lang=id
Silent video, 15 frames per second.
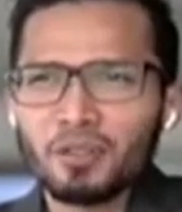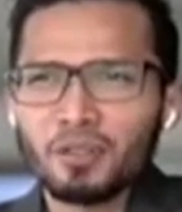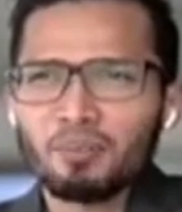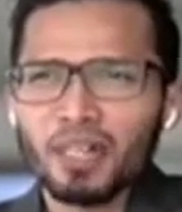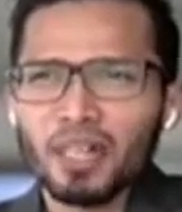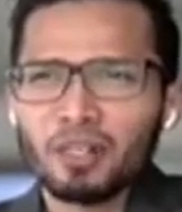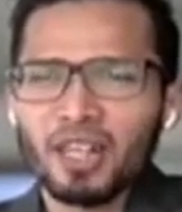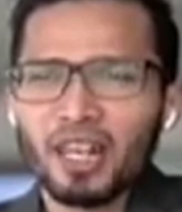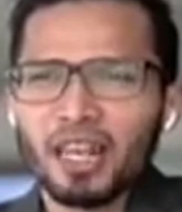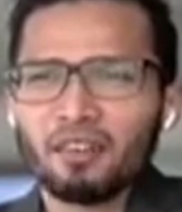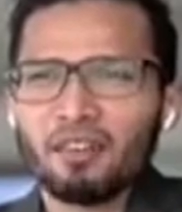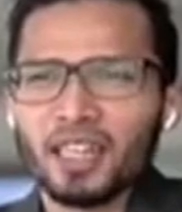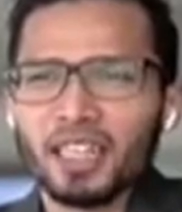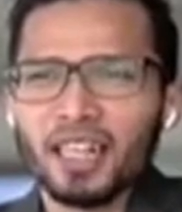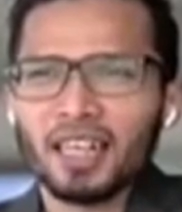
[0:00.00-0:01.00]
negatif sebenarnya
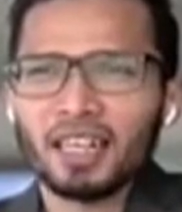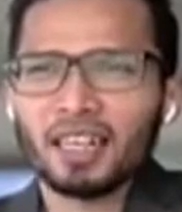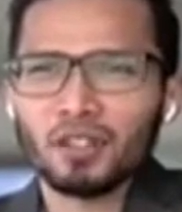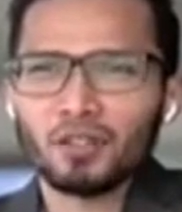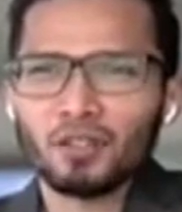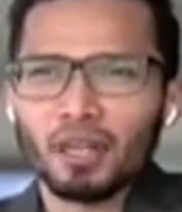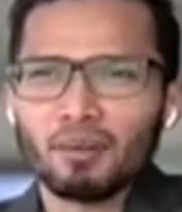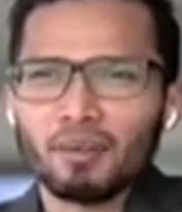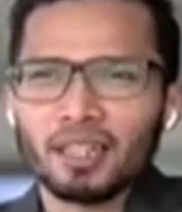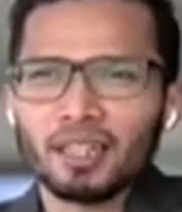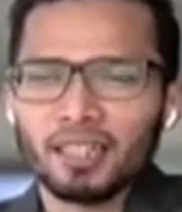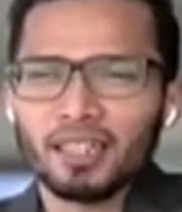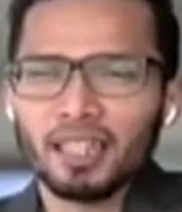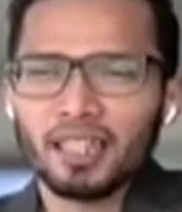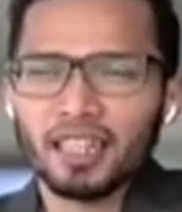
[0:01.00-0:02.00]
udah lewat ya,
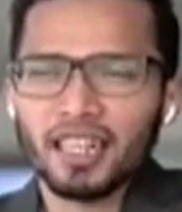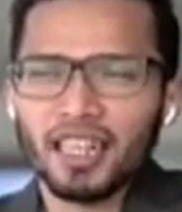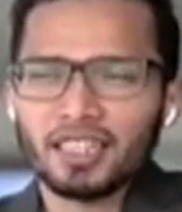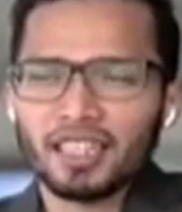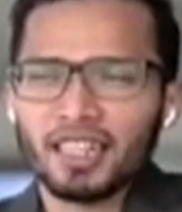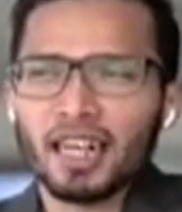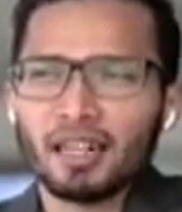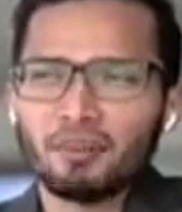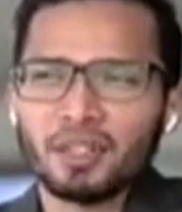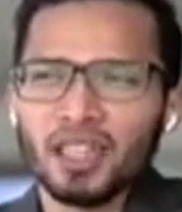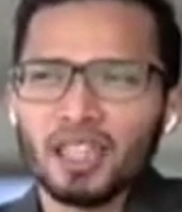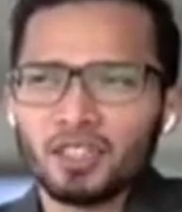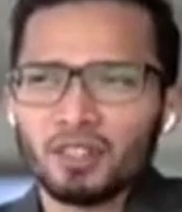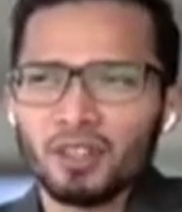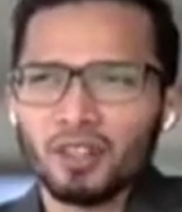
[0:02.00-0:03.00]
terutama eh, dari
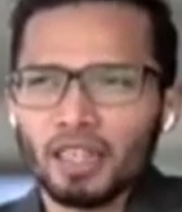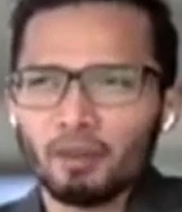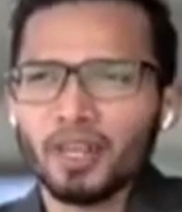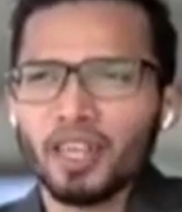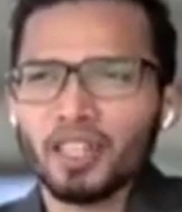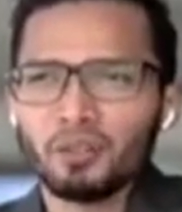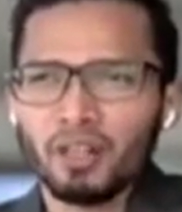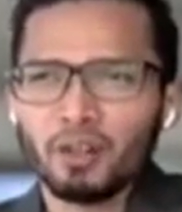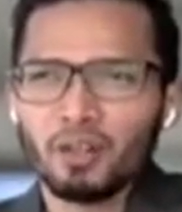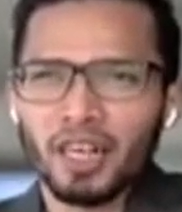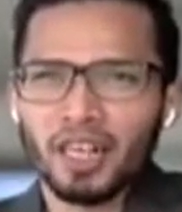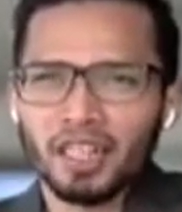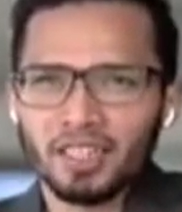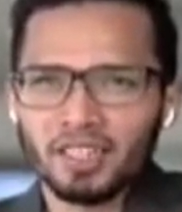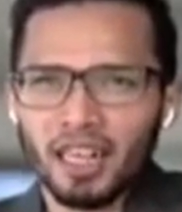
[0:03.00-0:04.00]
eksternal misalnya soal tapering
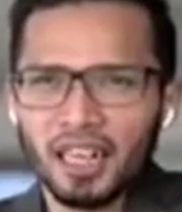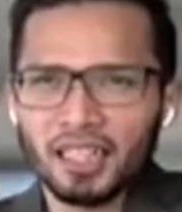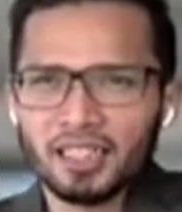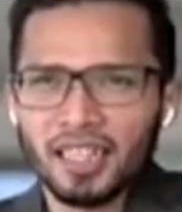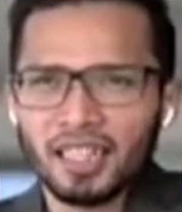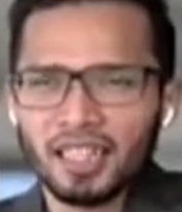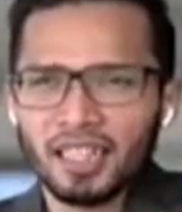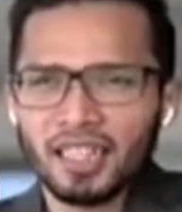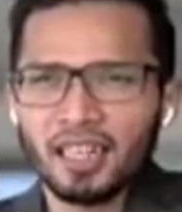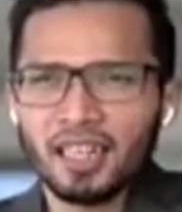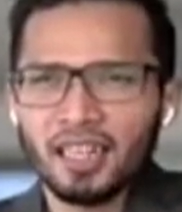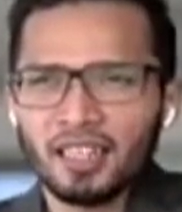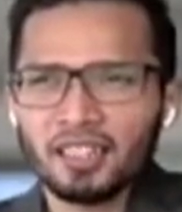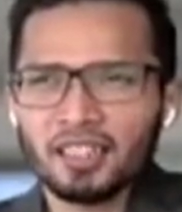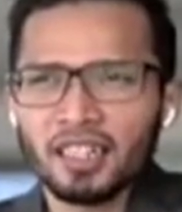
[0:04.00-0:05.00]
juga udah ada penjelasan
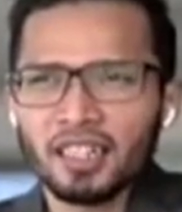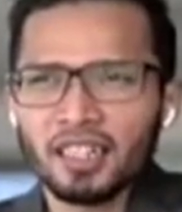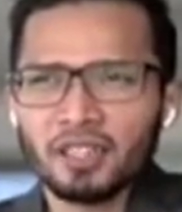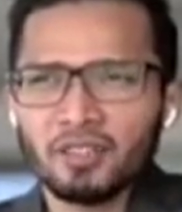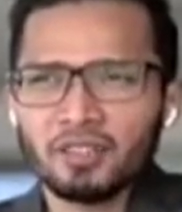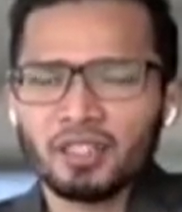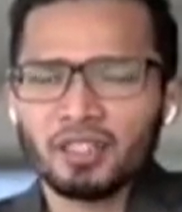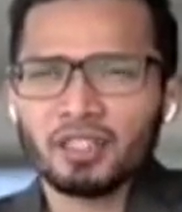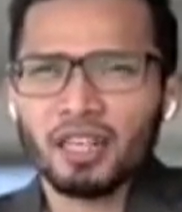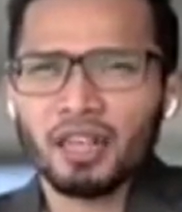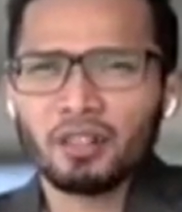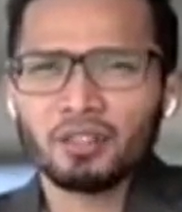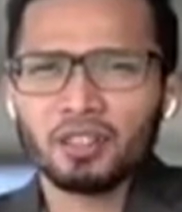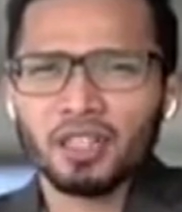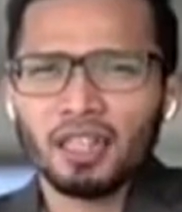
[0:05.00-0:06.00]
ya. Jadi itu
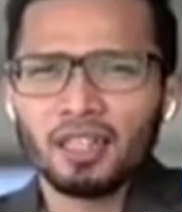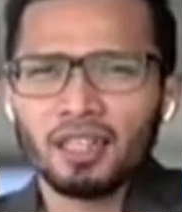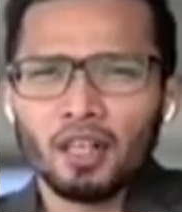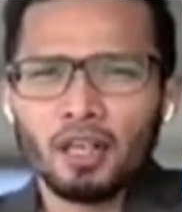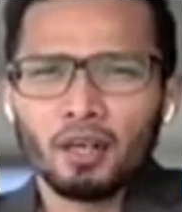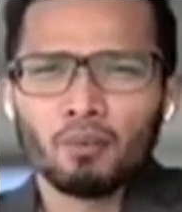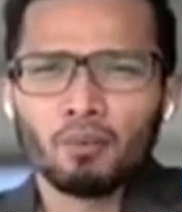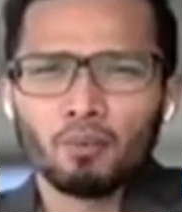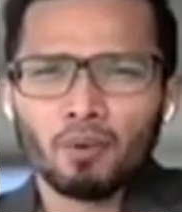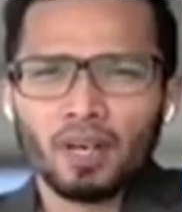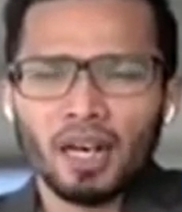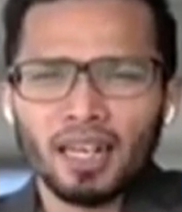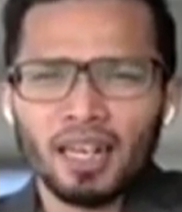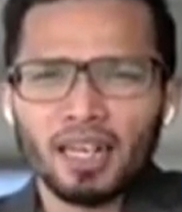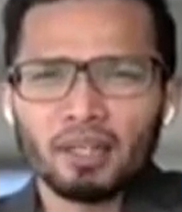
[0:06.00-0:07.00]
seharusnya
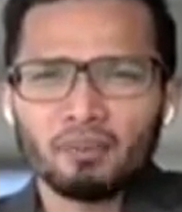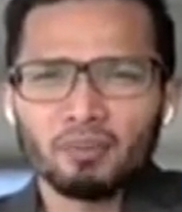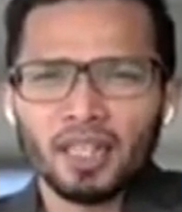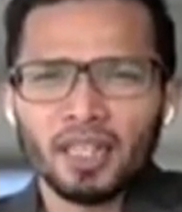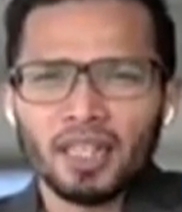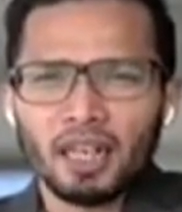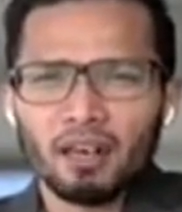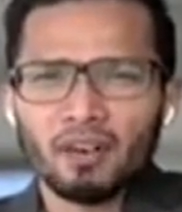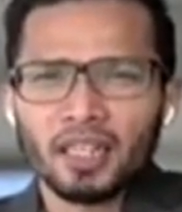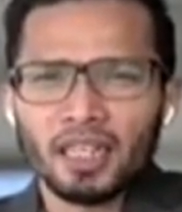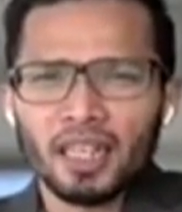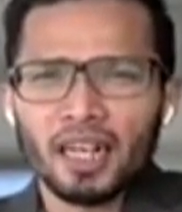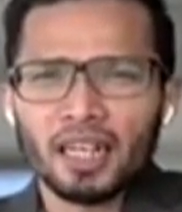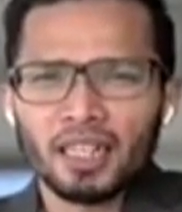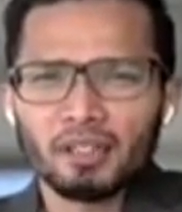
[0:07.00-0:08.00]
bukan lagi menjadi
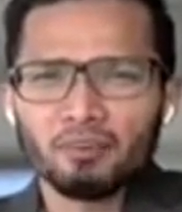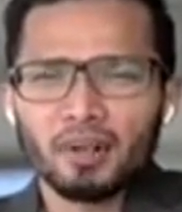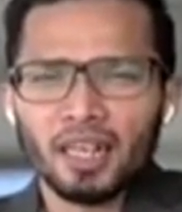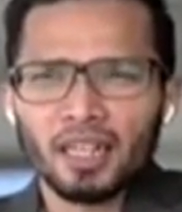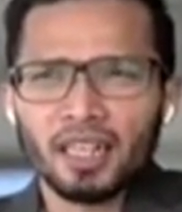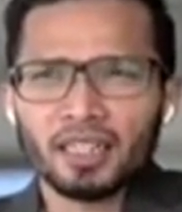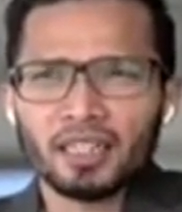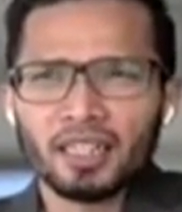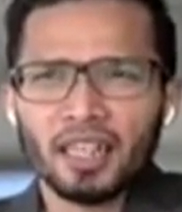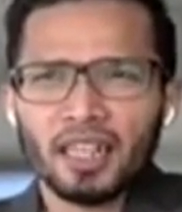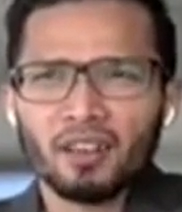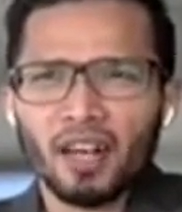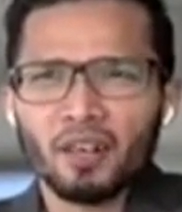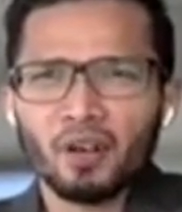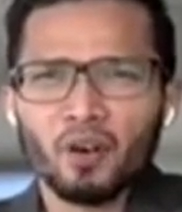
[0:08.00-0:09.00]
kekhawatiran di market.
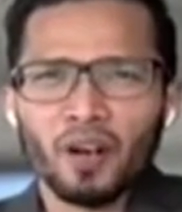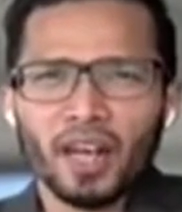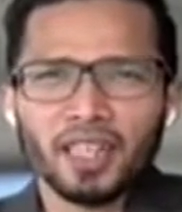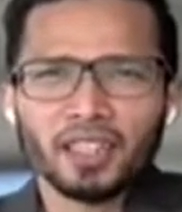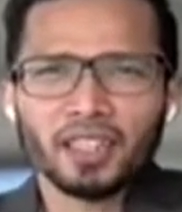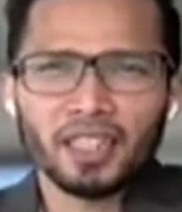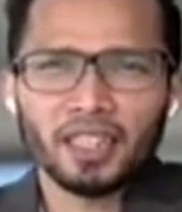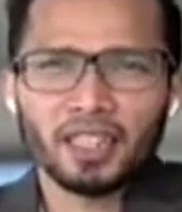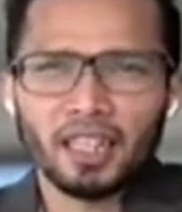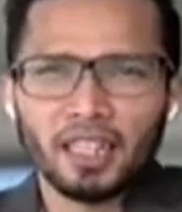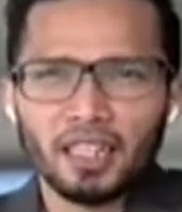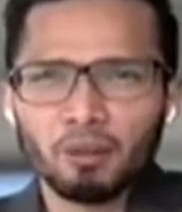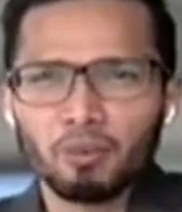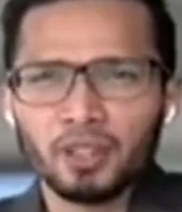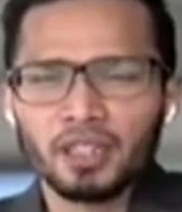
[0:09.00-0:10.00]
Jadi kalau ada koreksi
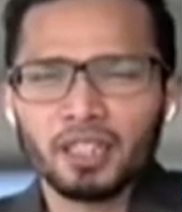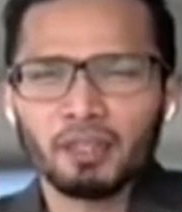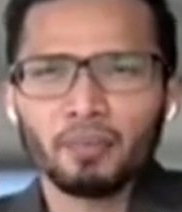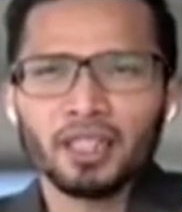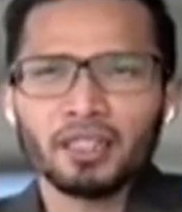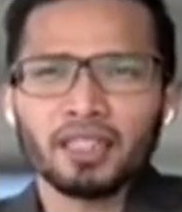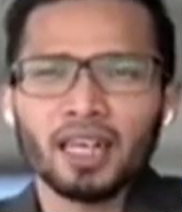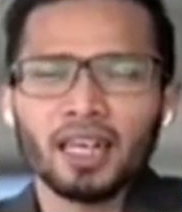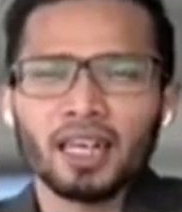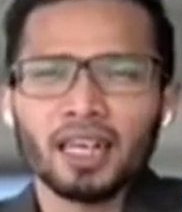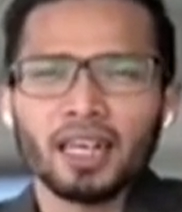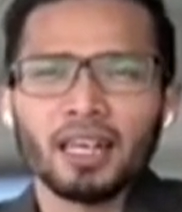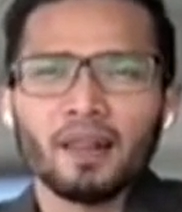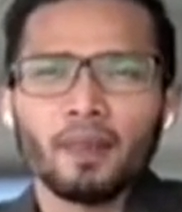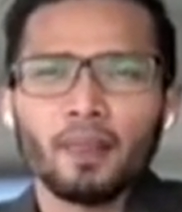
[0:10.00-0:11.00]
eh, tipis-tipis uh, tipis -tipis
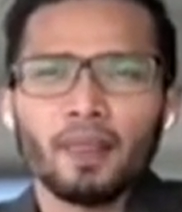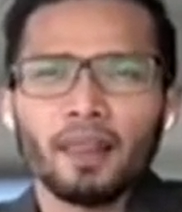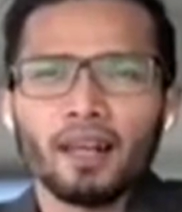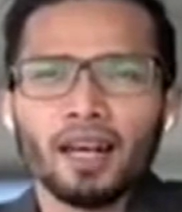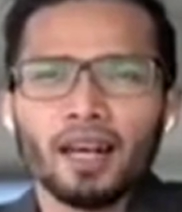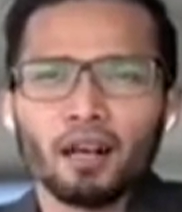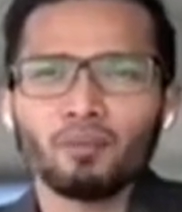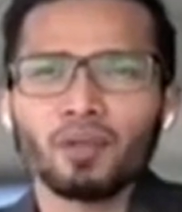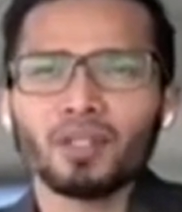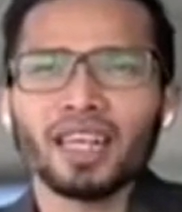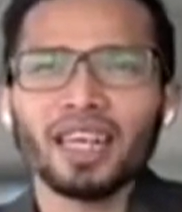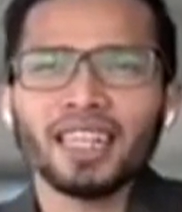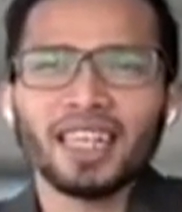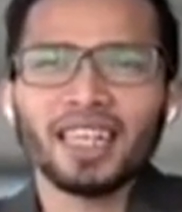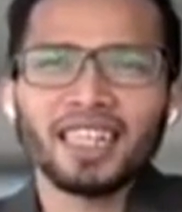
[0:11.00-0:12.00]
ya kalau
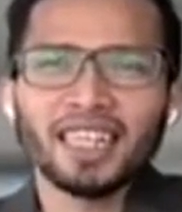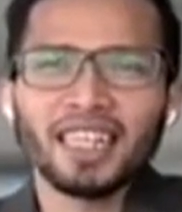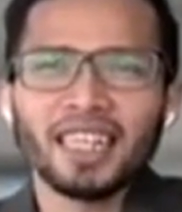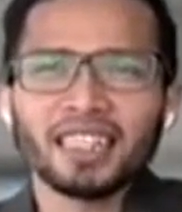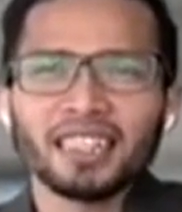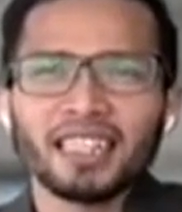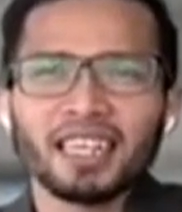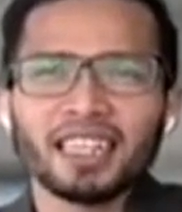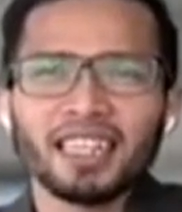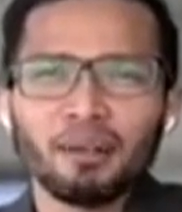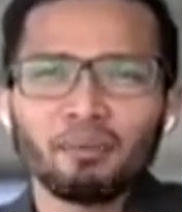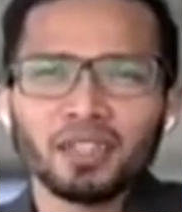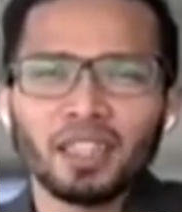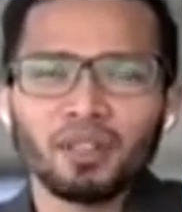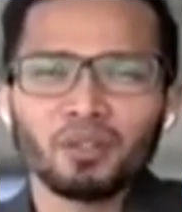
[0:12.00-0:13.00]
menurut saya tadi ya,
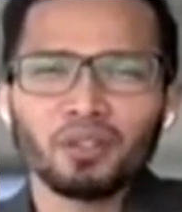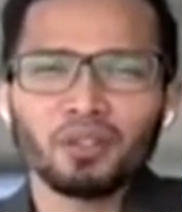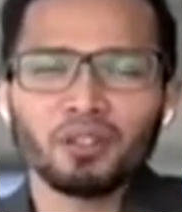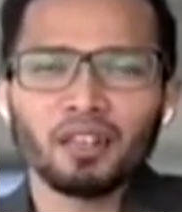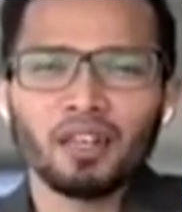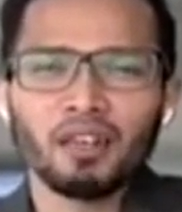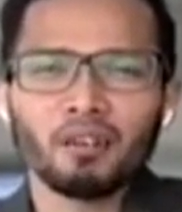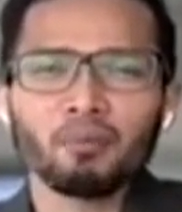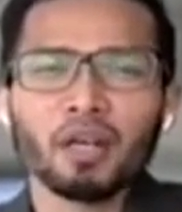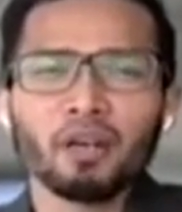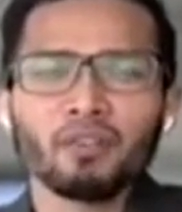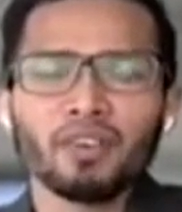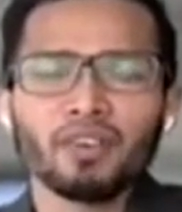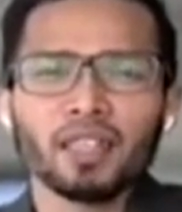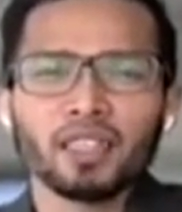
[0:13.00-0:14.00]
saran saya bisa untuk uh,
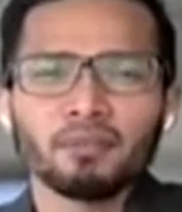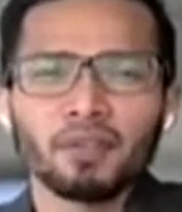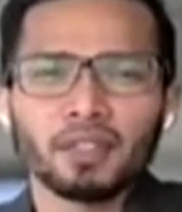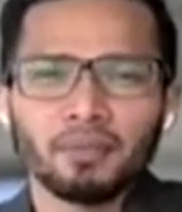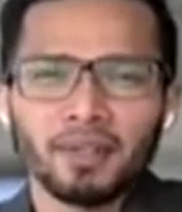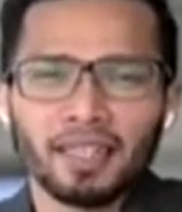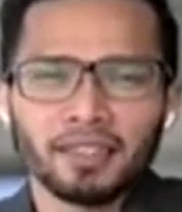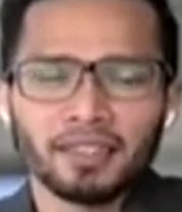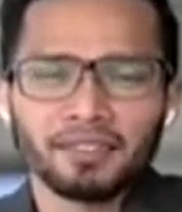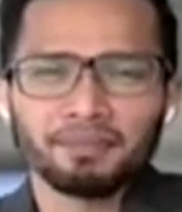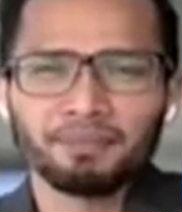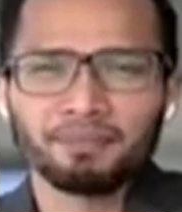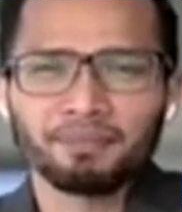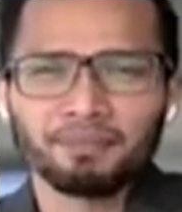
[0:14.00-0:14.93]
buy on weakness Mas Pak.